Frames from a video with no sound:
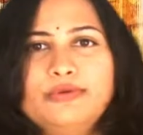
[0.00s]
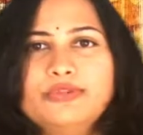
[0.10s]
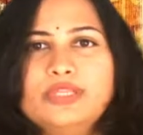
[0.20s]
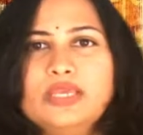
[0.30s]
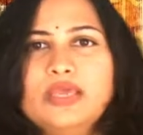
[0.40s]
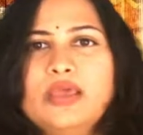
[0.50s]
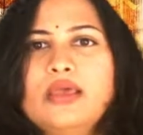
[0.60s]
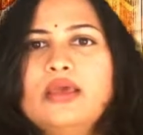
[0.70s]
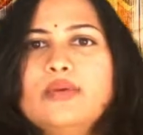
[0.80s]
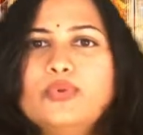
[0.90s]
ఉంటుంది
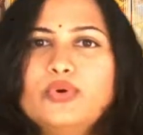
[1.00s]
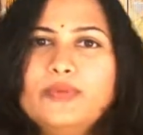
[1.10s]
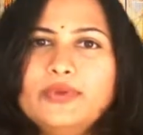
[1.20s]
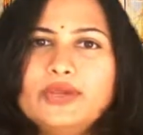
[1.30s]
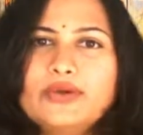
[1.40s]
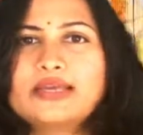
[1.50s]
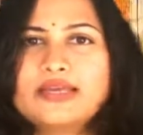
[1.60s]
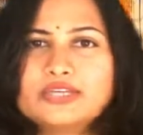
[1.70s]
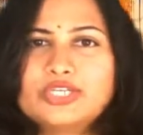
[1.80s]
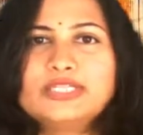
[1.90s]
భూమి యొక్క
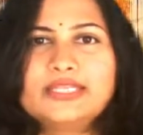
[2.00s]
కక్ష